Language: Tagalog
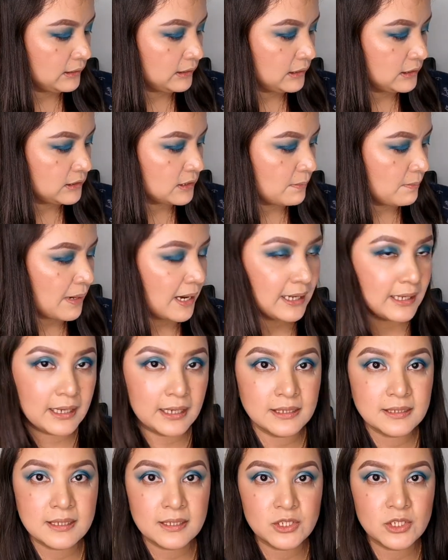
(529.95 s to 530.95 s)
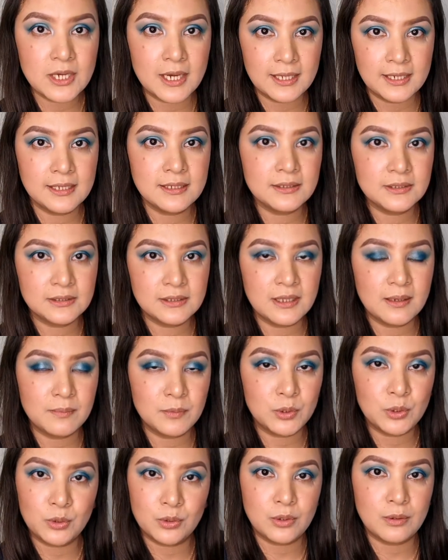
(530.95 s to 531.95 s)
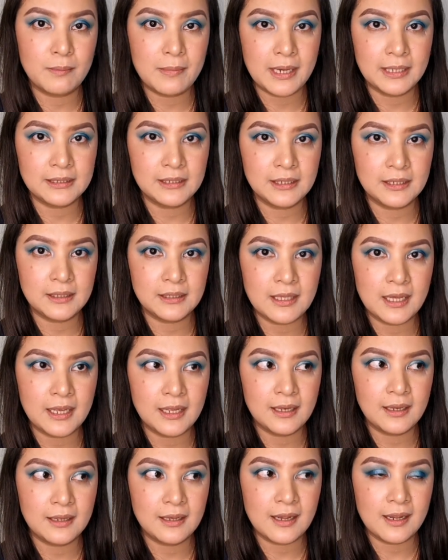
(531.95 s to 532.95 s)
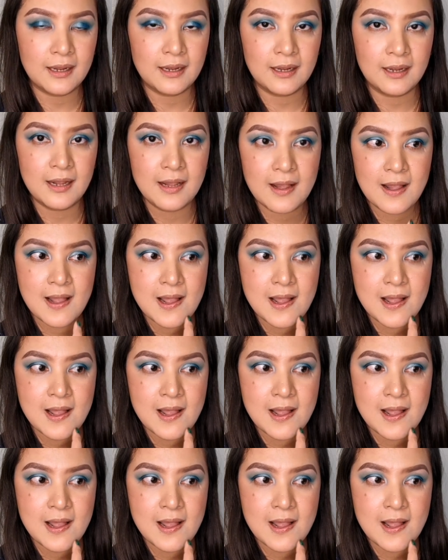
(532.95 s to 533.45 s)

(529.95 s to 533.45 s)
Hindi siya bagay sa challenge na monochromatic dahil nga